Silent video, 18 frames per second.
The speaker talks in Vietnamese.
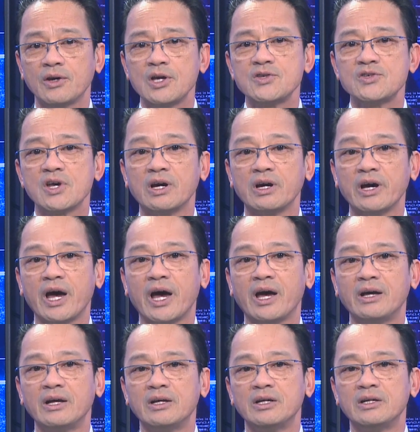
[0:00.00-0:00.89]
cái sự
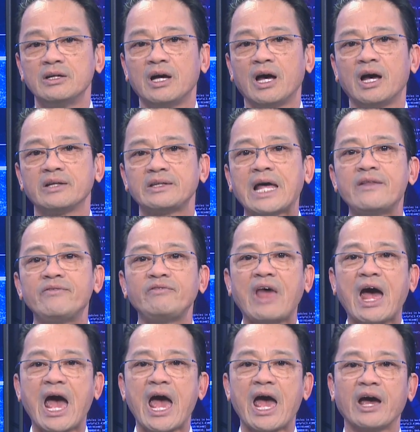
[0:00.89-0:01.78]
à, à, thanh
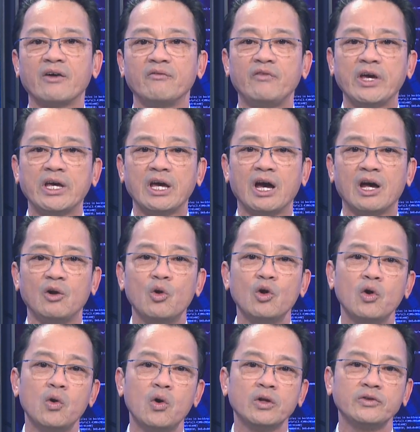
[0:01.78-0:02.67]
thản vì à,
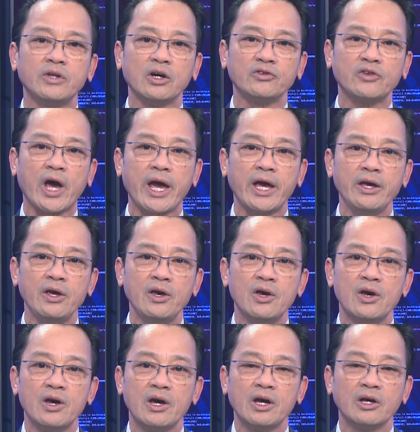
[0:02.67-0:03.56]
luôn luôn tự thấy
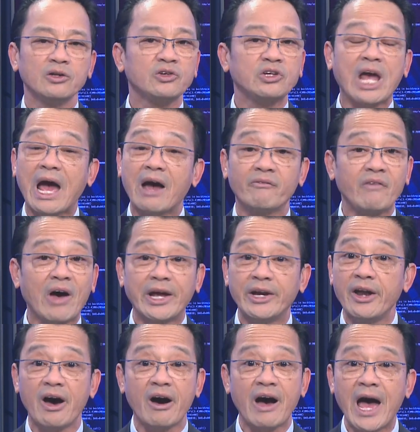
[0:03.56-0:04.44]
chẳng
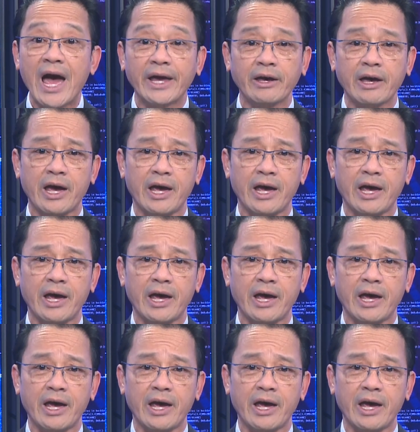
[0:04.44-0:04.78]
phải nợ ai